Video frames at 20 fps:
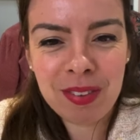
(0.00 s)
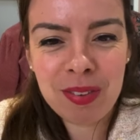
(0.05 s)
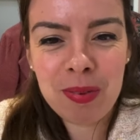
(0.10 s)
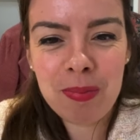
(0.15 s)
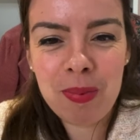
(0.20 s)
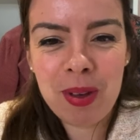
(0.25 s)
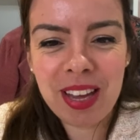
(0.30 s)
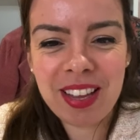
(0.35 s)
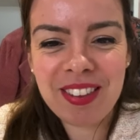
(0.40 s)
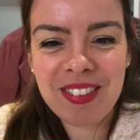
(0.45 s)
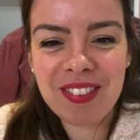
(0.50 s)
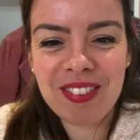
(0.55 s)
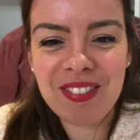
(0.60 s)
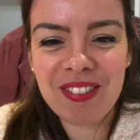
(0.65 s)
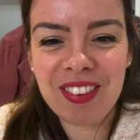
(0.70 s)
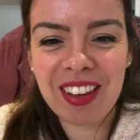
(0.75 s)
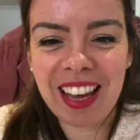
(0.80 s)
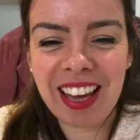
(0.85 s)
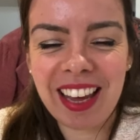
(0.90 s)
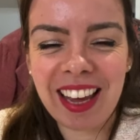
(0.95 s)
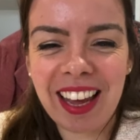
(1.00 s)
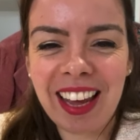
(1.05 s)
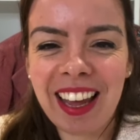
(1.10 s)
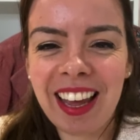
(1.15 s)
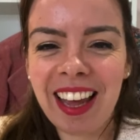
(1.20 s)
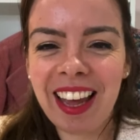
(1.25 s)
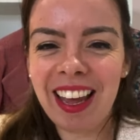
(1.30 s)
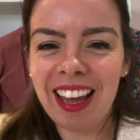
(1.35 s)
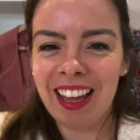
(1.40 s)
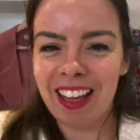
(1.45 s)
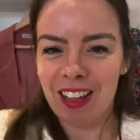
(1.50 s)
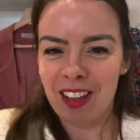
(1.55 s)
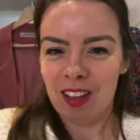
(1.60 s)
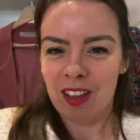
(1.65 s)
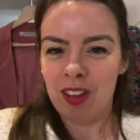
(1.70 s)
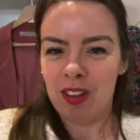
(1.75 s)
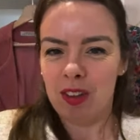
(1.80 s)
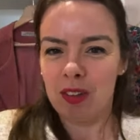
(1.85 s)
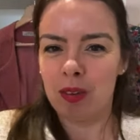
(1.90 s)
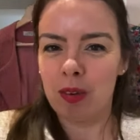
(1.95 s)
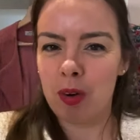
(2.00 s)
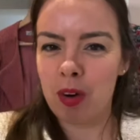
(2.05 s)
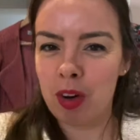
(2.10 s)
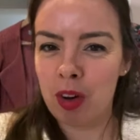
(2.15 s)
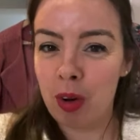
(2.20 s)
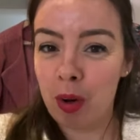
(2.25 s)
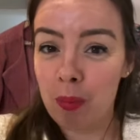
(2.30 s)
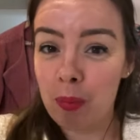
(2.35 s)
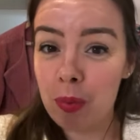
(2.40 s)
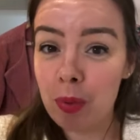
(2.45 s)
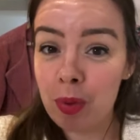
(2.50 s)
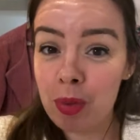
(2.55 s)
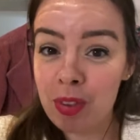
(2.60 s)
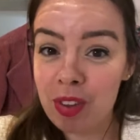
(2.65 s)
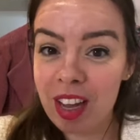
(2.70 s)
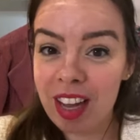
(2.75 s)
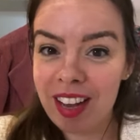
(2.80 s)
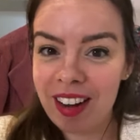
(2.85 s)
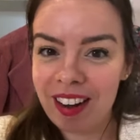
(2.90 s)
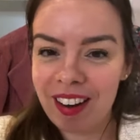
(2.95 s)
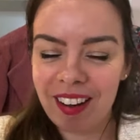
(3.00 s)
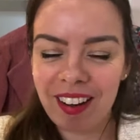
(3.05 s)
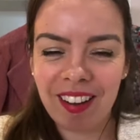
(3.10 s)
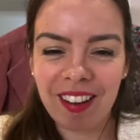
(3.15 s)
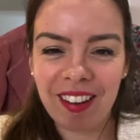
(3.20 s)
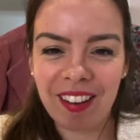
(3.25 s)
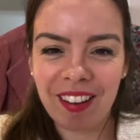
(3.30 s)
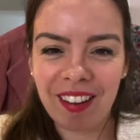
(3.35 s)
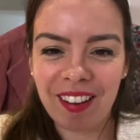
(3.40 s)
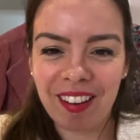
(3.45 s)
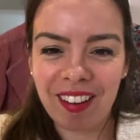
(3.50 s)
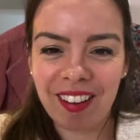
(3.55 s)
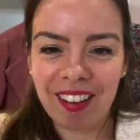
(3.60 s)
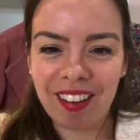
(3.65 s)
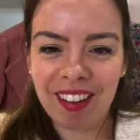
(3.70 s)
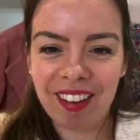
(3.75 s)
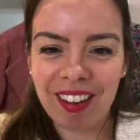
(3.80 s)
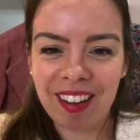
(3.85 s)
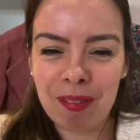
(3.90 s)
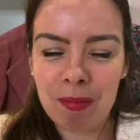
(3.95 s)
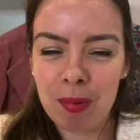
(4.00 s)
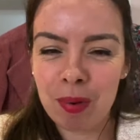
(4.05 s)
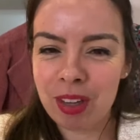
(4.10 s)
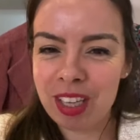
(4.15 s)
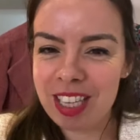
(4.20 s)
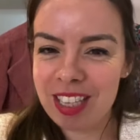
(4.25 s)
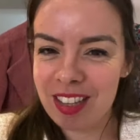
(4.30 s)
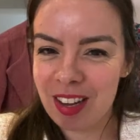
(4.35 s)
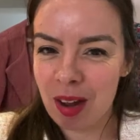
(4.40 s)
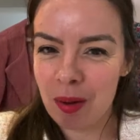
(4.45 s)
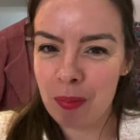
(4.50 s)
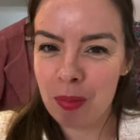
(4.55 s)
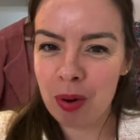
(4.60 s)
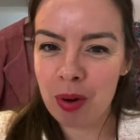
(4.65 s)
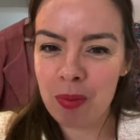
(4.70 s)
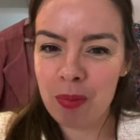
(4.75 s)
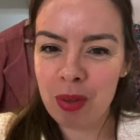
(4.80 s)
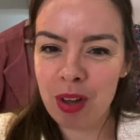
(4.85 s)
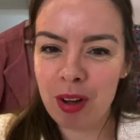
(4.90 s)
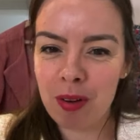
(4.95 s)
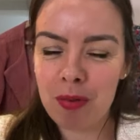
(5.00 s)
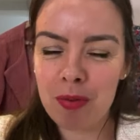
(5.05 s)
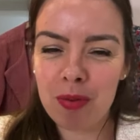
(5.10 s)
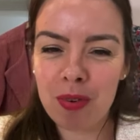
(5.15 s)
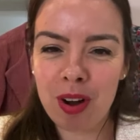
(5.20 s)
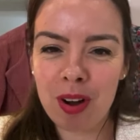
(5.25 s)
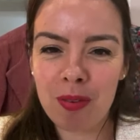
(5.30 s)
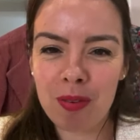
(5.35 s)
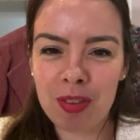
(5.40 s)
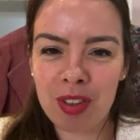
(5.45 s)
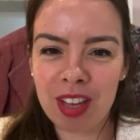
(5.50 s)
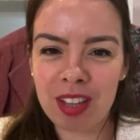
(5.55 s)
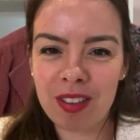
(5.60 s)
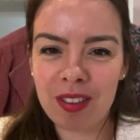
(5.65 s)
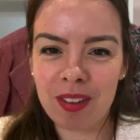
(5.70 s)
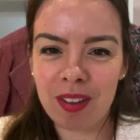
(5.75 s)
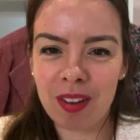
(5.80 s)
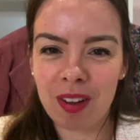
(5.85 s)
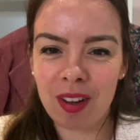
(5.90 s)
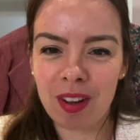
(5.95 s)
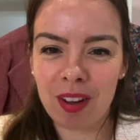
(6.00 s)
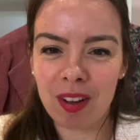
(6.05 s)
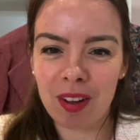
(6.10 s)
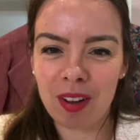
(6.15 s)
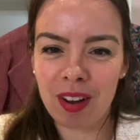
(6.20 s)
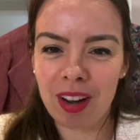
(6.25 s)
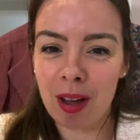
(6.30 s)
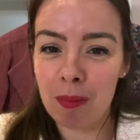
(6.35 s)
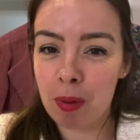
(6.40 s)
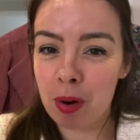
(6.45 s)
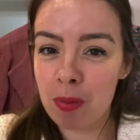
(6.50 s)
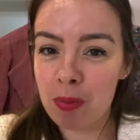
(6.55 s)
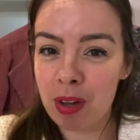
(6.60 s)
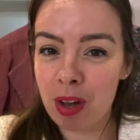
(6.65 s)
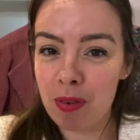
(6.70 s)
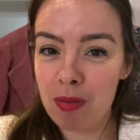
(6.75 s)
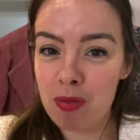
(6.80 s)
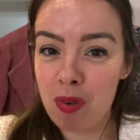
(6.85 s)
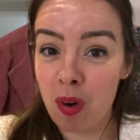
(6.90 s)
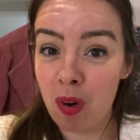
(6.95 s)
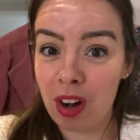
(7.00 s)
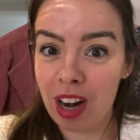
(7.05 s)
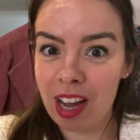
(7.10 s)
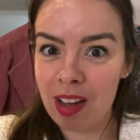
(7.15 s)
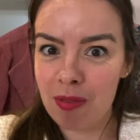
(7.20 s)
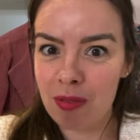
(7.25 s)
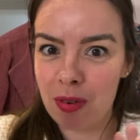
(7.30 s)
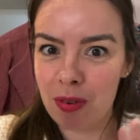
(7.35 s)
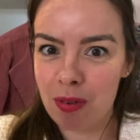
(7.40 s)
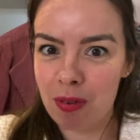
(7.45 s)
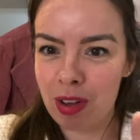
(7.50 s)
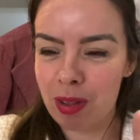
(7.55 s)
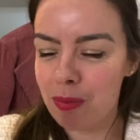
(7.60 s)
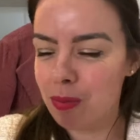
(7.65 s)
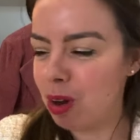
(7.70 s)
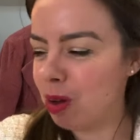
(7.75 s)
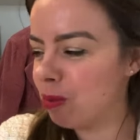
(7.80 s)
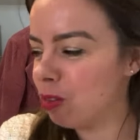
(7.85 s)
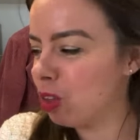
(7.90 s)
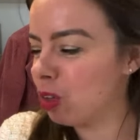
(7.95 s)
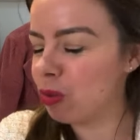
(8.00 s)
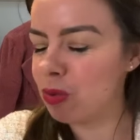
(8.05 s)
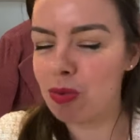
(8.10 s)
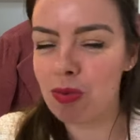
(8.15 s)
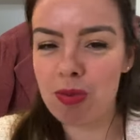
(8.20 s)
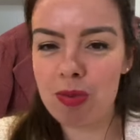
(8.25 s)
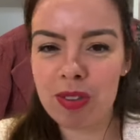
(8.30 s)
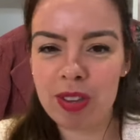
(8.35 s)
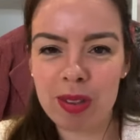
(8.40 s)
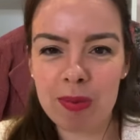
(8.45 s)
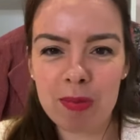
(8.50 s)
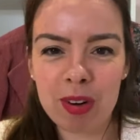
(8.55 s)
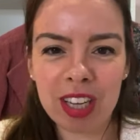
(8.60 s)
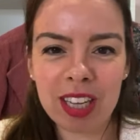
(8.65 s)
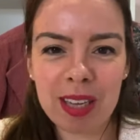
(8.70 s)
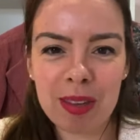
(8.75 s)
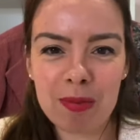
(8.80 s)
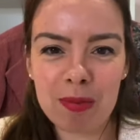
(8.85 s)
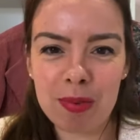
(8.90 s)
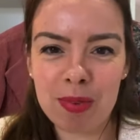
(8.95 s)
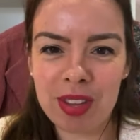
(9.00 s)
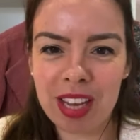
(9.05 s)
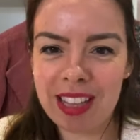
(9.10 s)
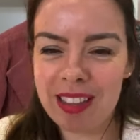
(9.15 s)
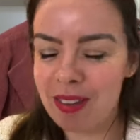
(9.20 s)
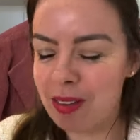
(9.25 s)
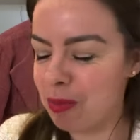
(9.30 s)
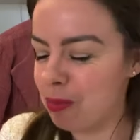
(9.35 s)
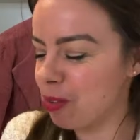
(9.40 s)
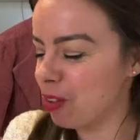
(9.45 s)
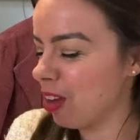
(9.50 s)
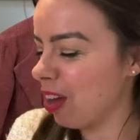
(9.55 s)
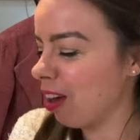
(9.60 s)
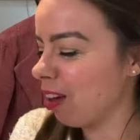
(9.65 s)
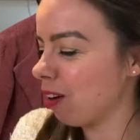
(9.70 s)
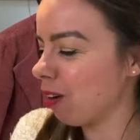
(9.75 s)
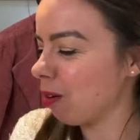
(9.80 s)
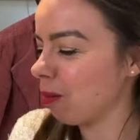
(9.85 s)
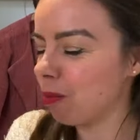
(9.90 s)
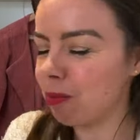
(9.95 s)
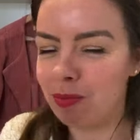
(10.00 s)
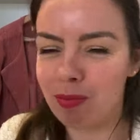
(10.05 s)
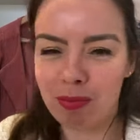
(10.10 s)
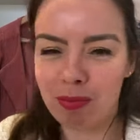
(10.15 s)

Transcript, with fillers: Super super. Donc pour celles pour qui c'est la première fois, vous êtes la première fois en live, faites-moi un petit coucou, dites-moi qui vous êtes, comme ça